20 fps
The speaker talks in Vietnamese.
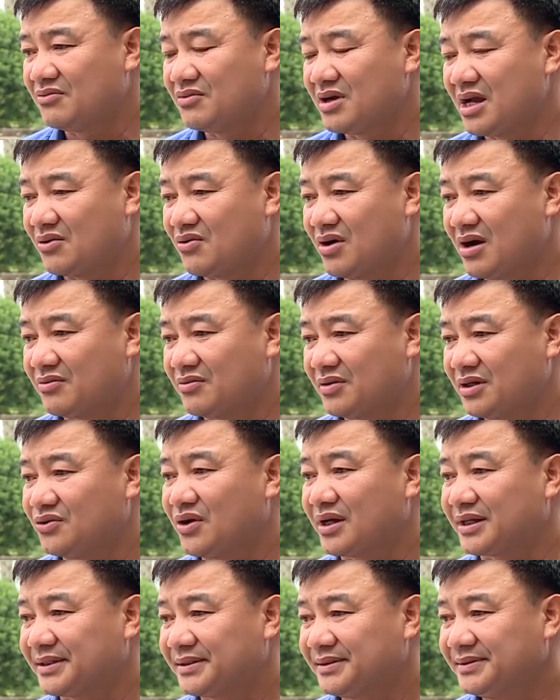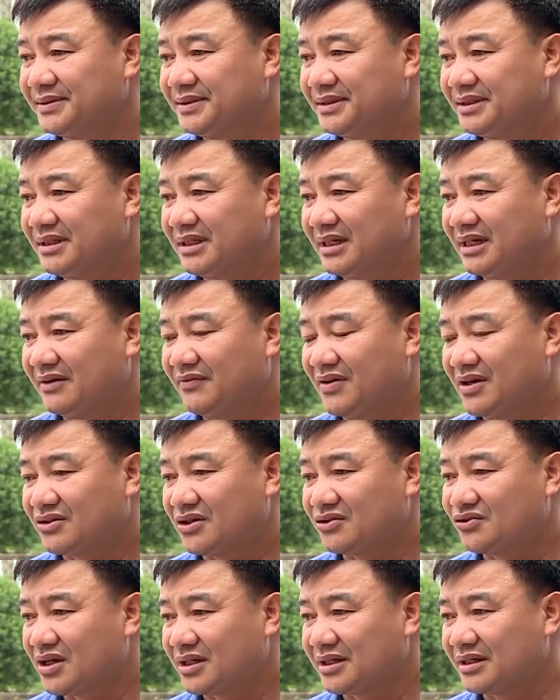công nghệ khoa học kỹ thuật vào
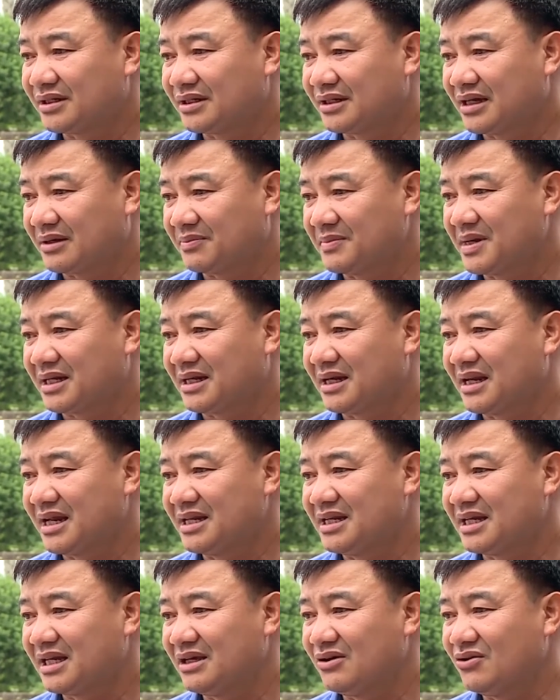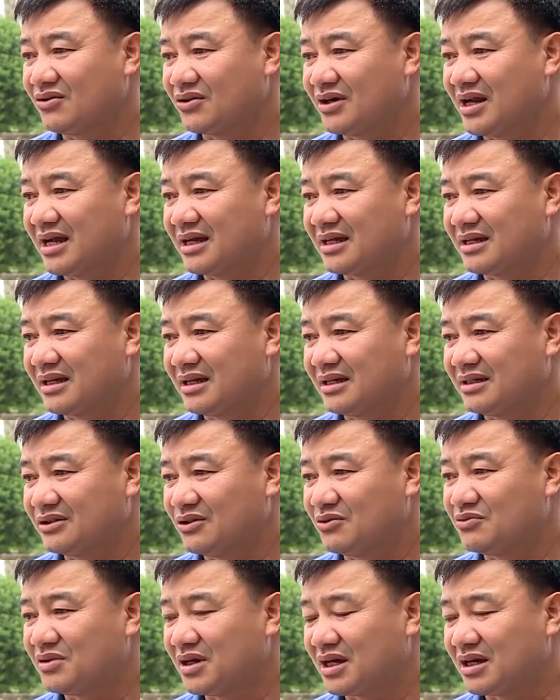sản xuất đặc biệt là những cái hộ đang
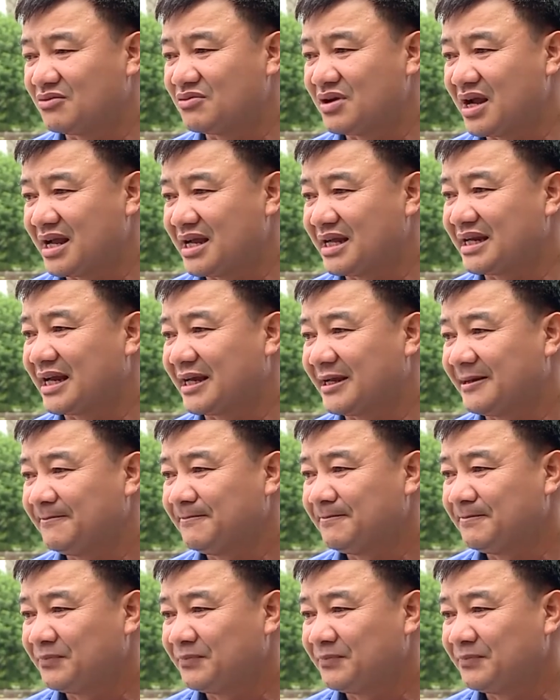dùng cái công nghệ hiện nay